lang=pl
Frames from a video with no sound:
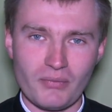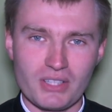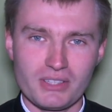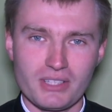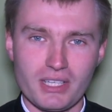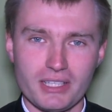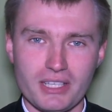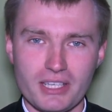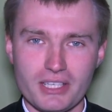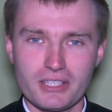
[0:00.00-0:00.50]

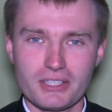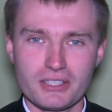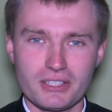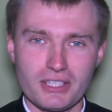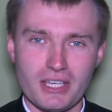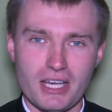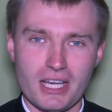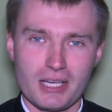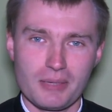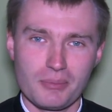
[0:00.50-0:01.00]
takiej gry
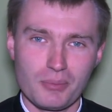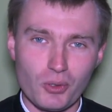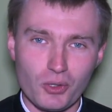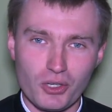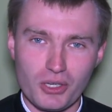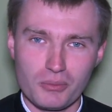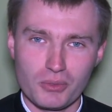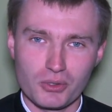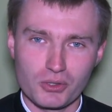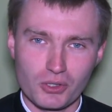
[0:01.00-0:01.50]
jak
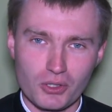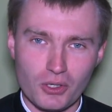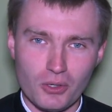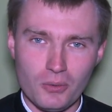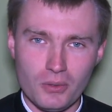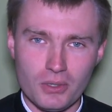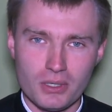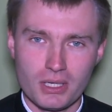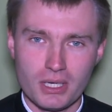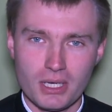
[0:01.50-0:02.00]
Pokémon
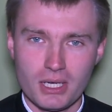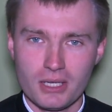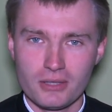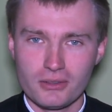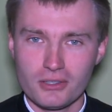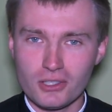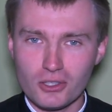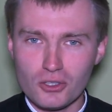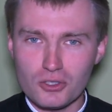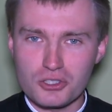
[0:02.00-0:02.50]
Go,
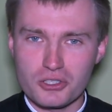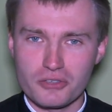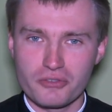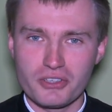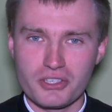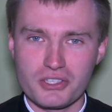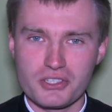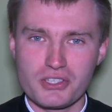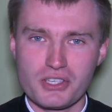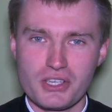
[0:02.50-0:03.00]
tylko że w
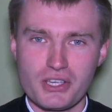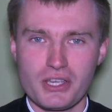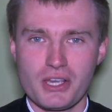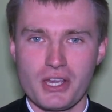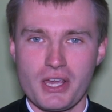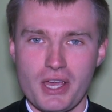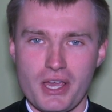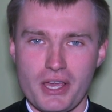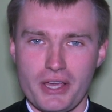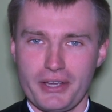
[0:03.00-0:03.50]

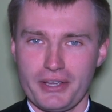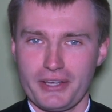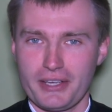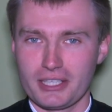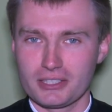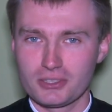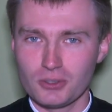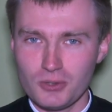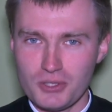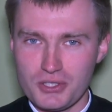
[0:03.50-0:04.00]
wersji
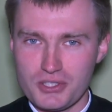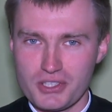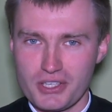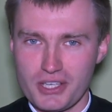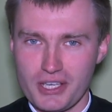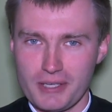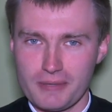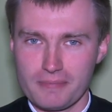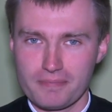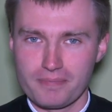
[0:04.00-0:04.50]
katolickiej.